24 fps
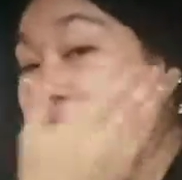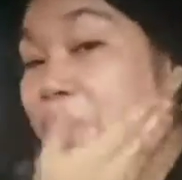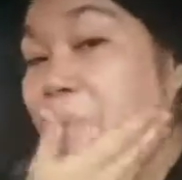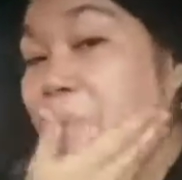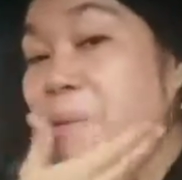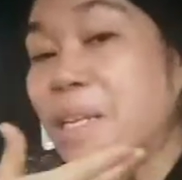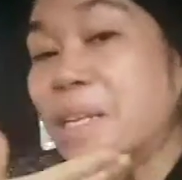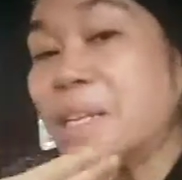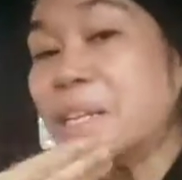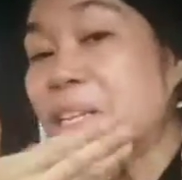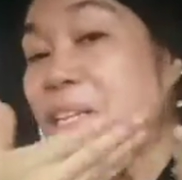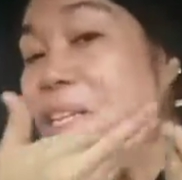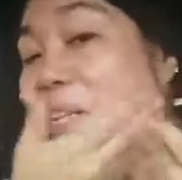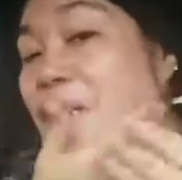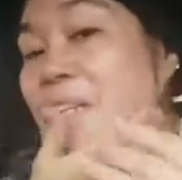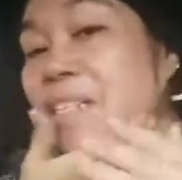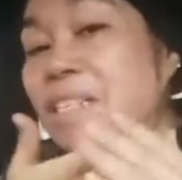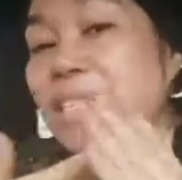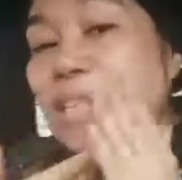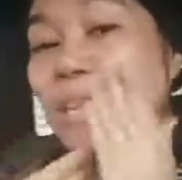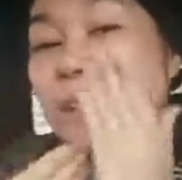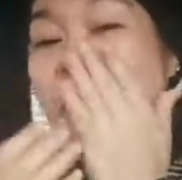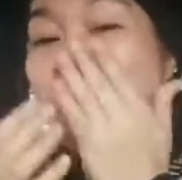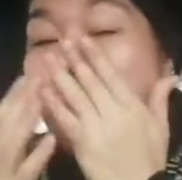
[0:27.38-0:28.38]
pwede
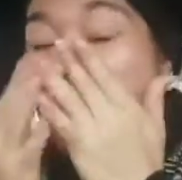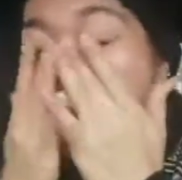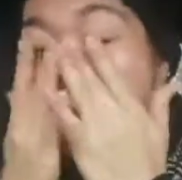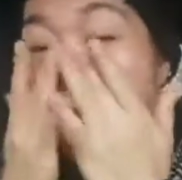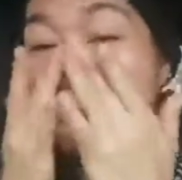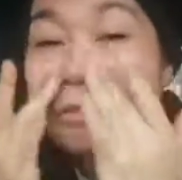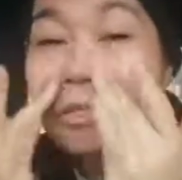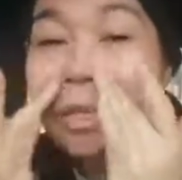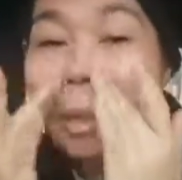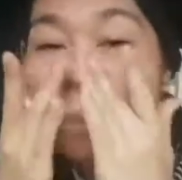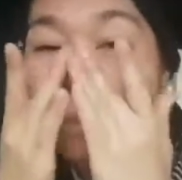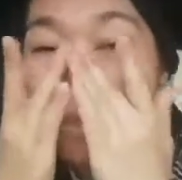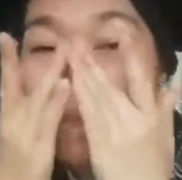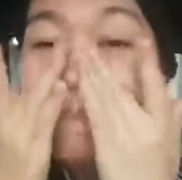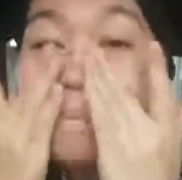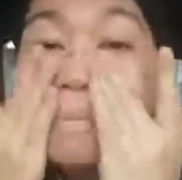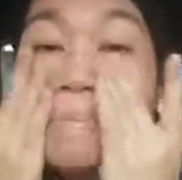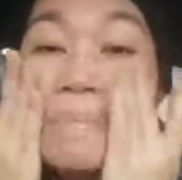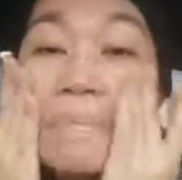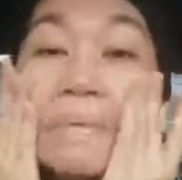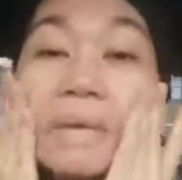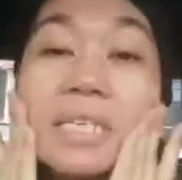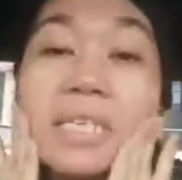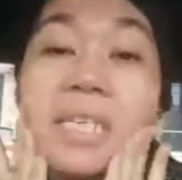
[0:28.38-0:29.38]
lang siguro sa
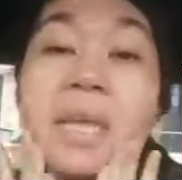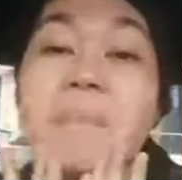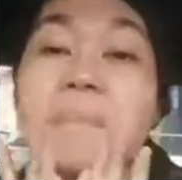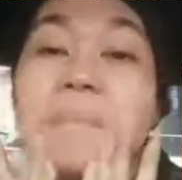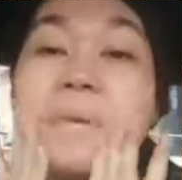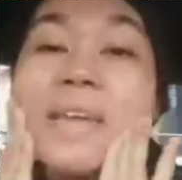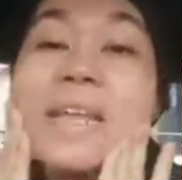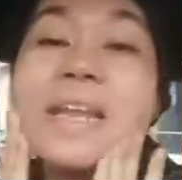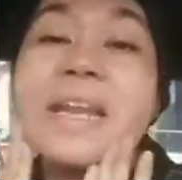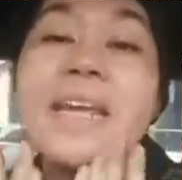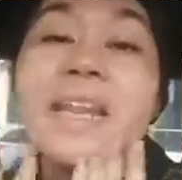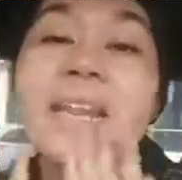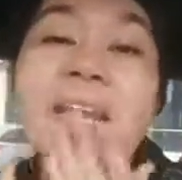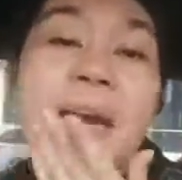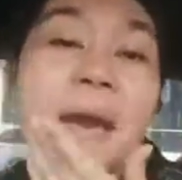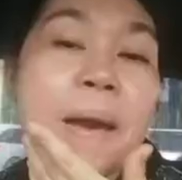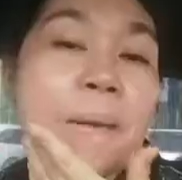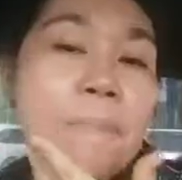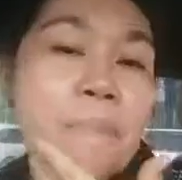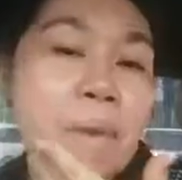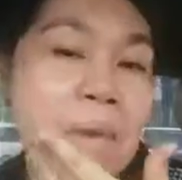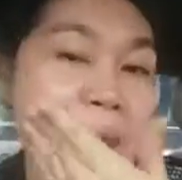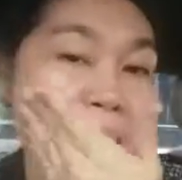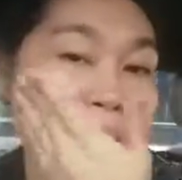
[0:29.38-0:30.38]
sa bila
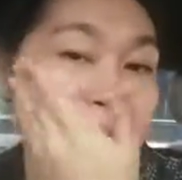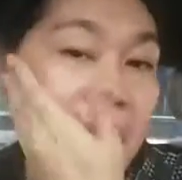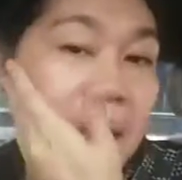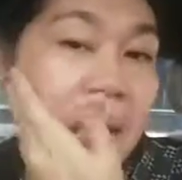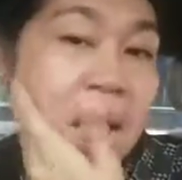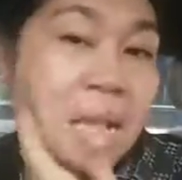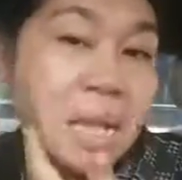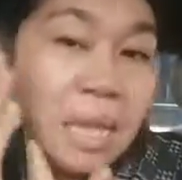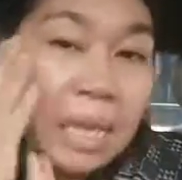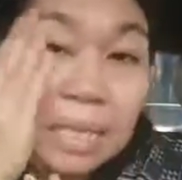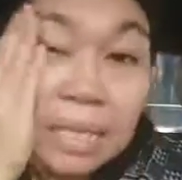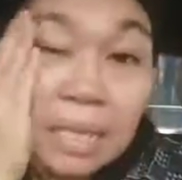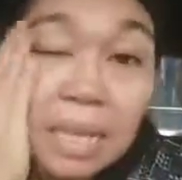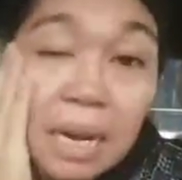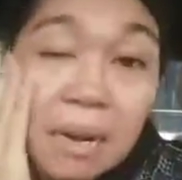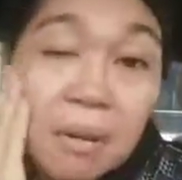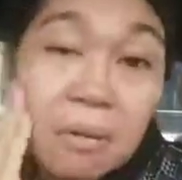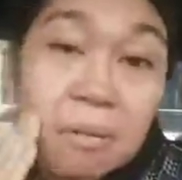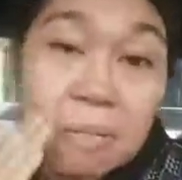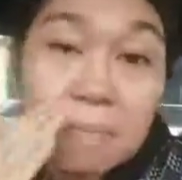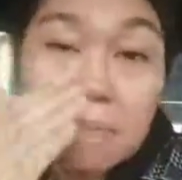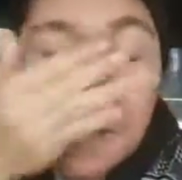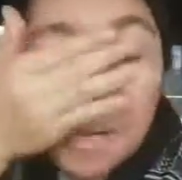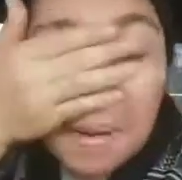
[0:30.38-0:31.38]
namin sa
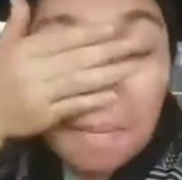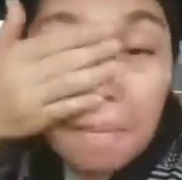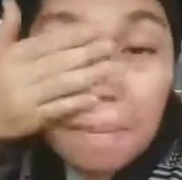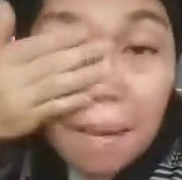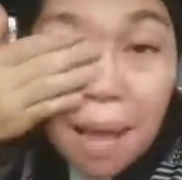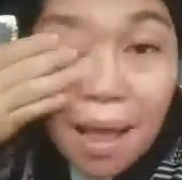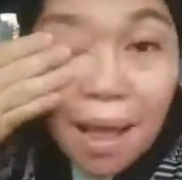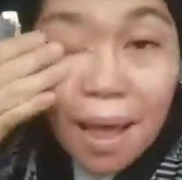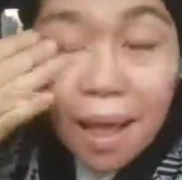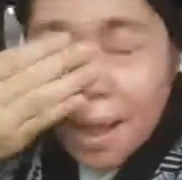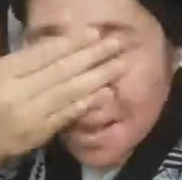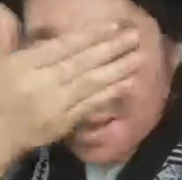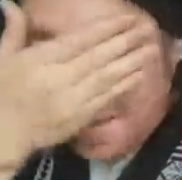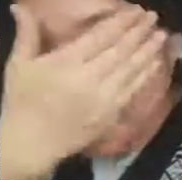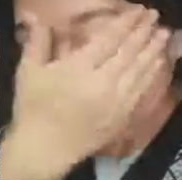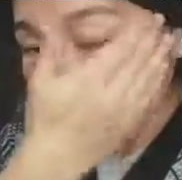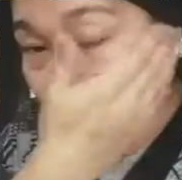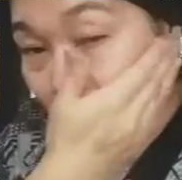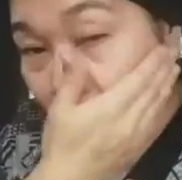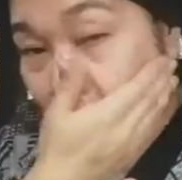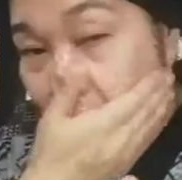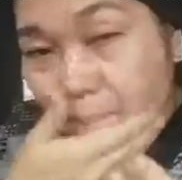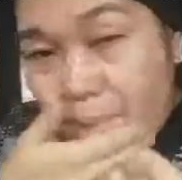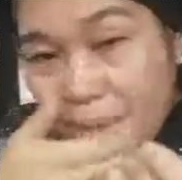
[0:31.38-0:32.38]
loob ng bahay
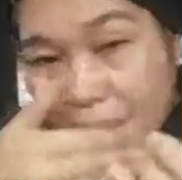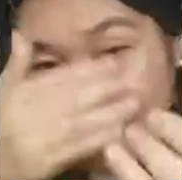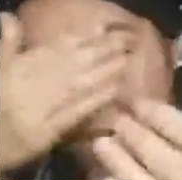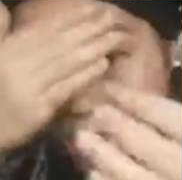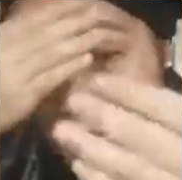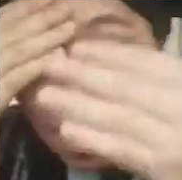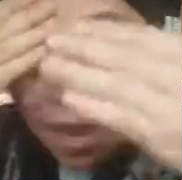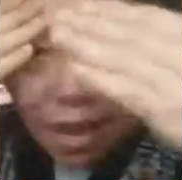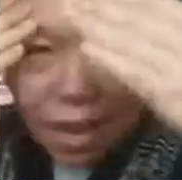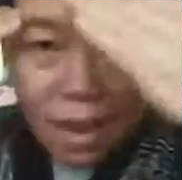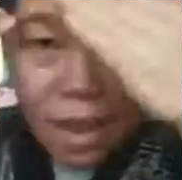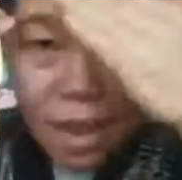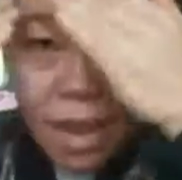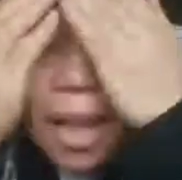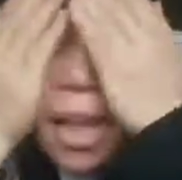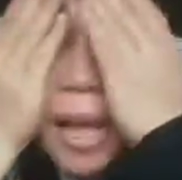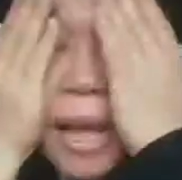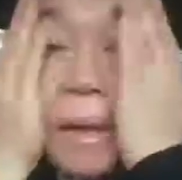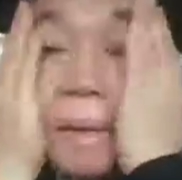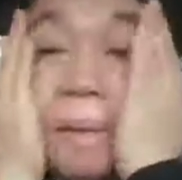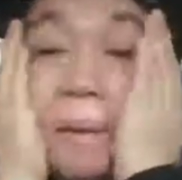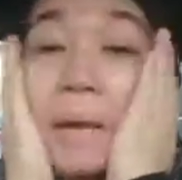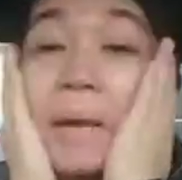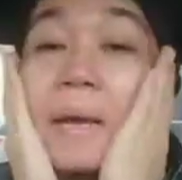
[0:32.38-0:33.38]
Dela
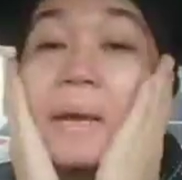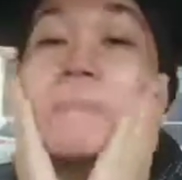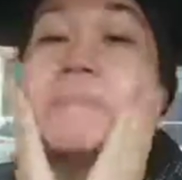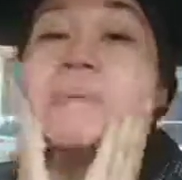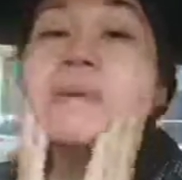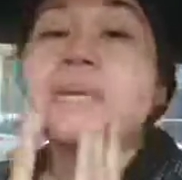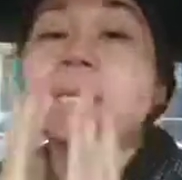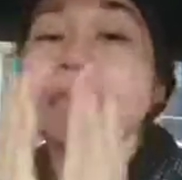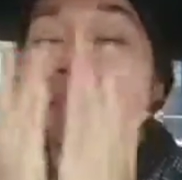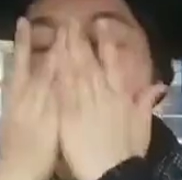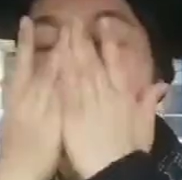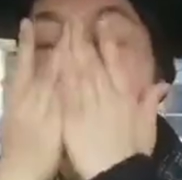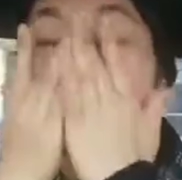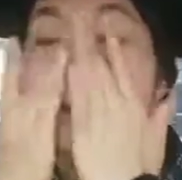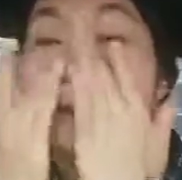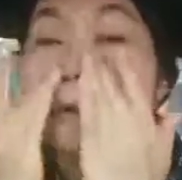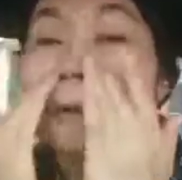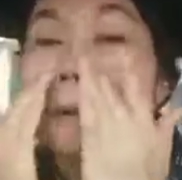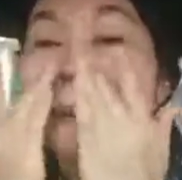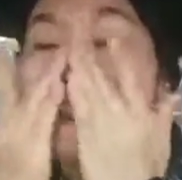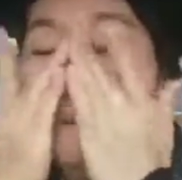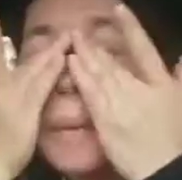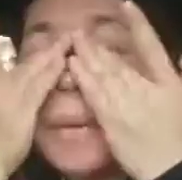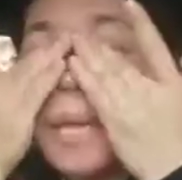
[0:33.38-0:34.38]
mga
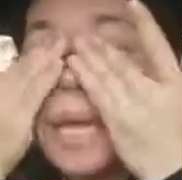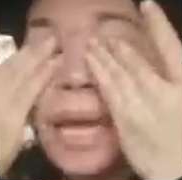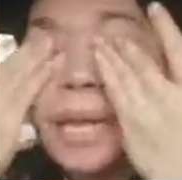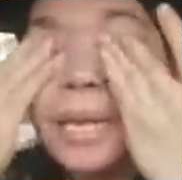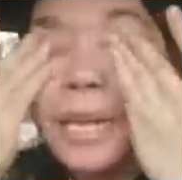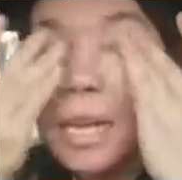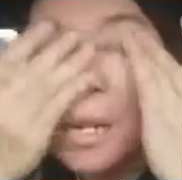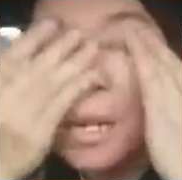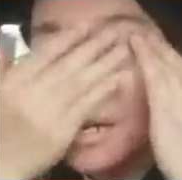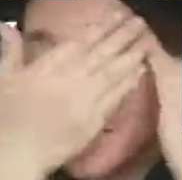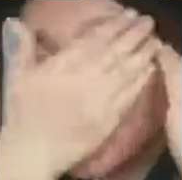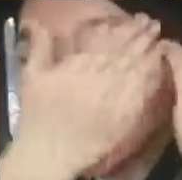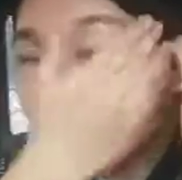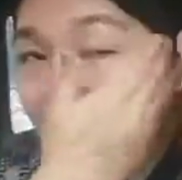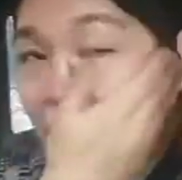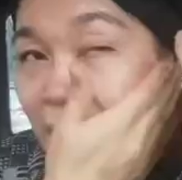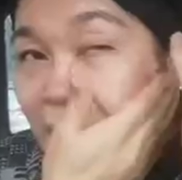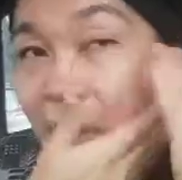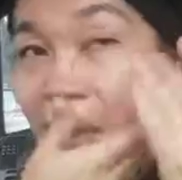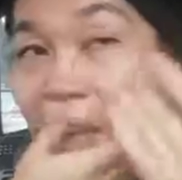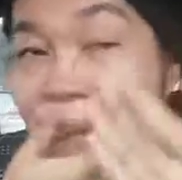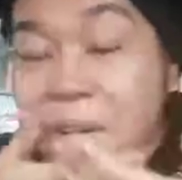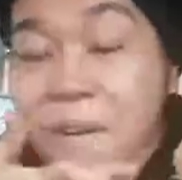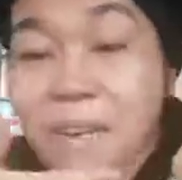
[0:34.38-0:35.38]
kabidyo o yan naglagay
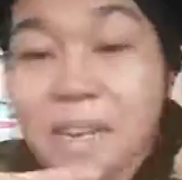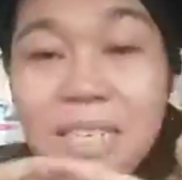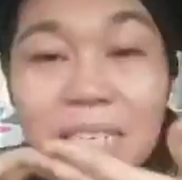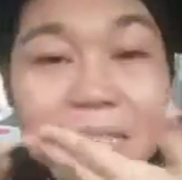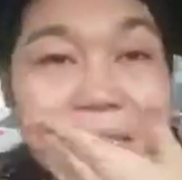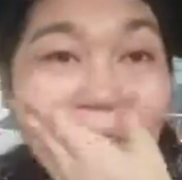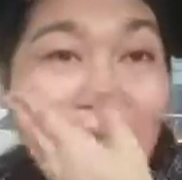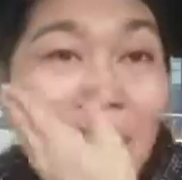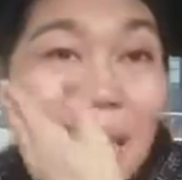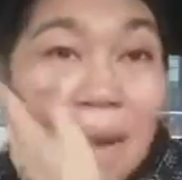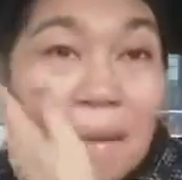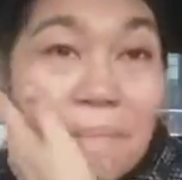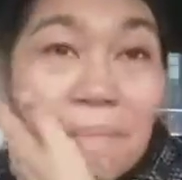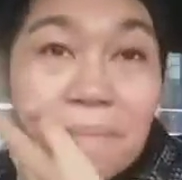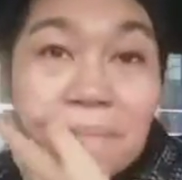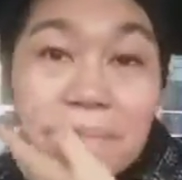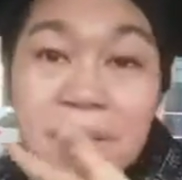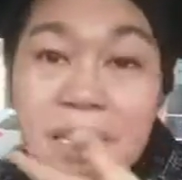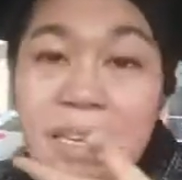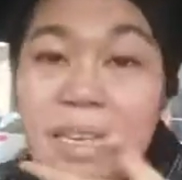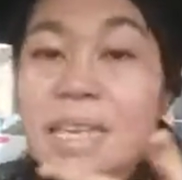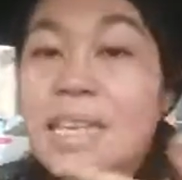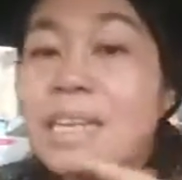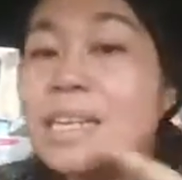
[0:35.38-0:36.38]
tayo ng sun
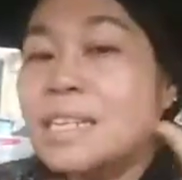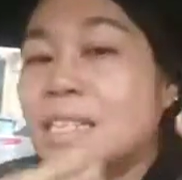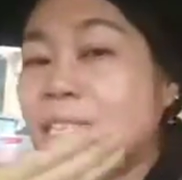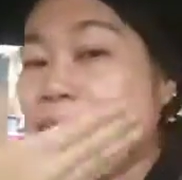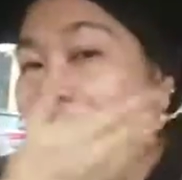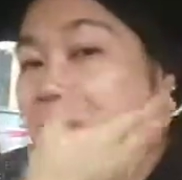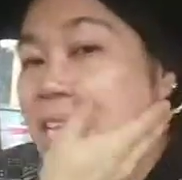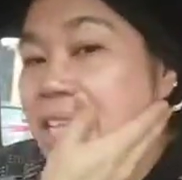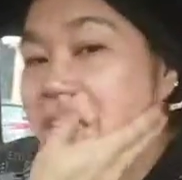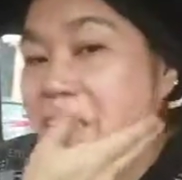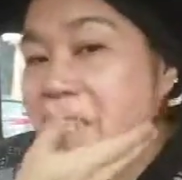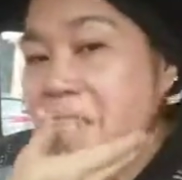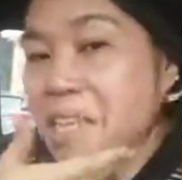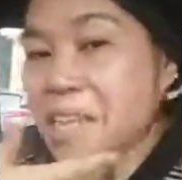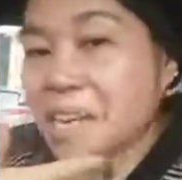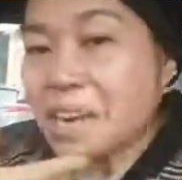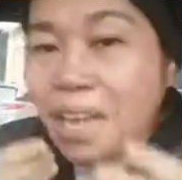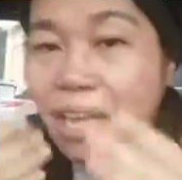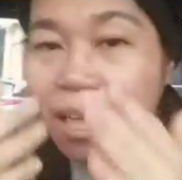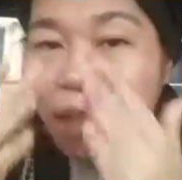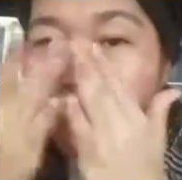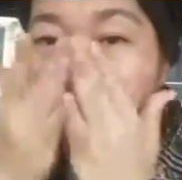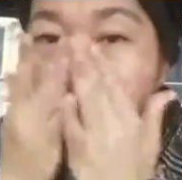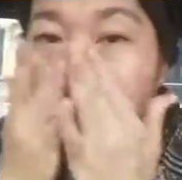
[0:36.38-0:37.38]

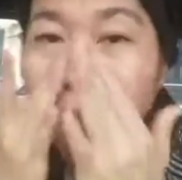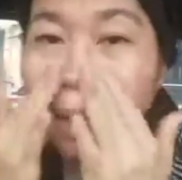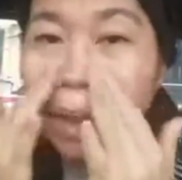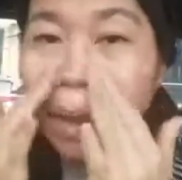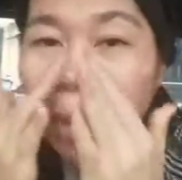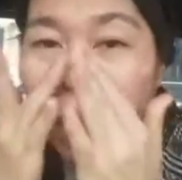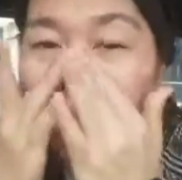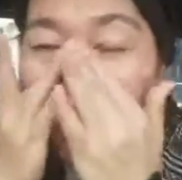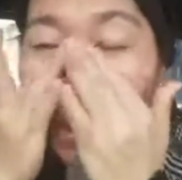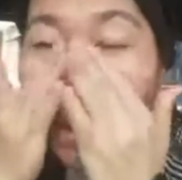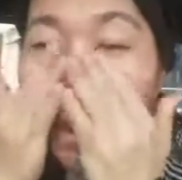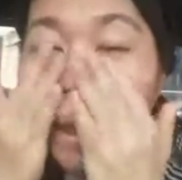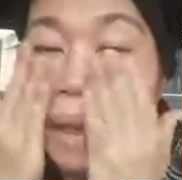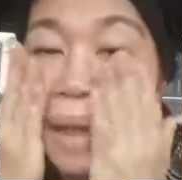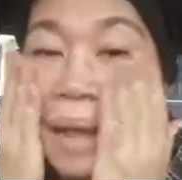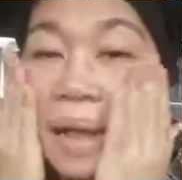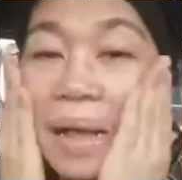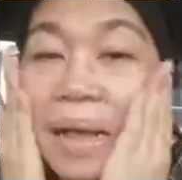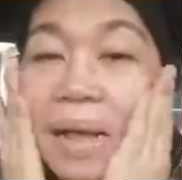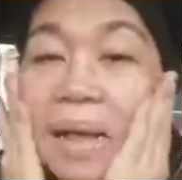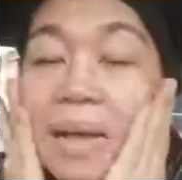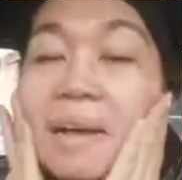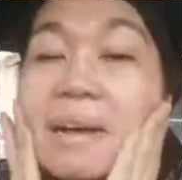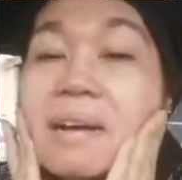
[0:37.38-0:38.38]
sunscreen
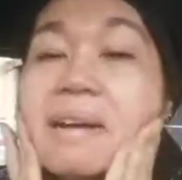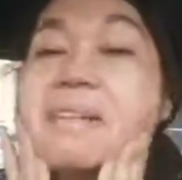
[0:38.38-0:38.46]
para